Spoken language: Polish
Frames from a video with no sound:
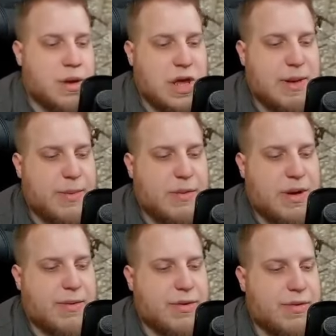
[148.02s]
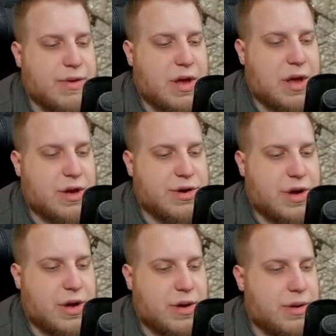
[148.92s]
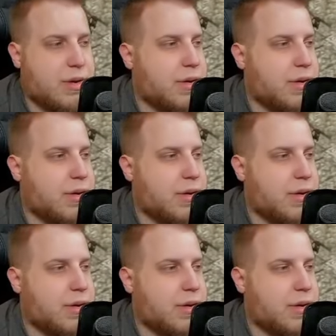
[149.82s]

Ja mam chyba wojownika, czekaj.